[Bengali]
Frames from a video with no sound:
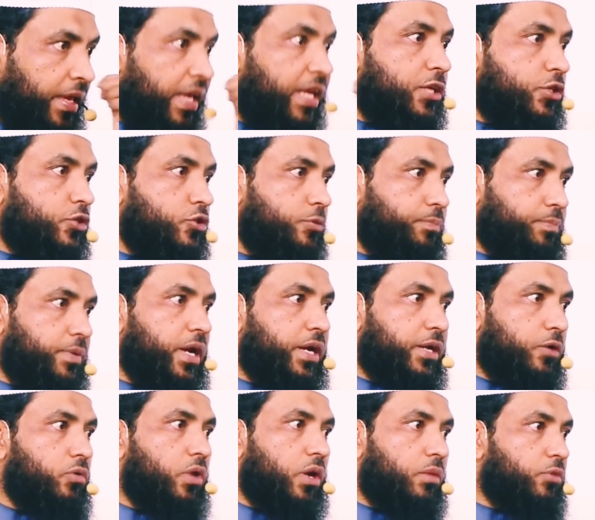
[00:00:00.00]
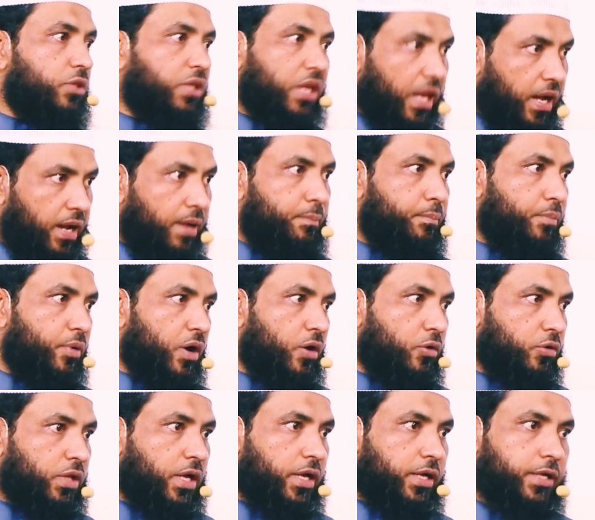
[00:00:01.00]
হিংস্র প্রাণীগুলোর মধ্যে লাগাম
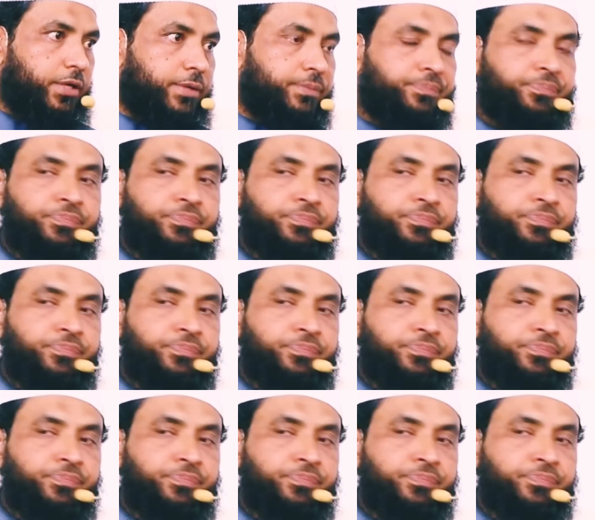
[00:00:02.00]
পরানো থাকে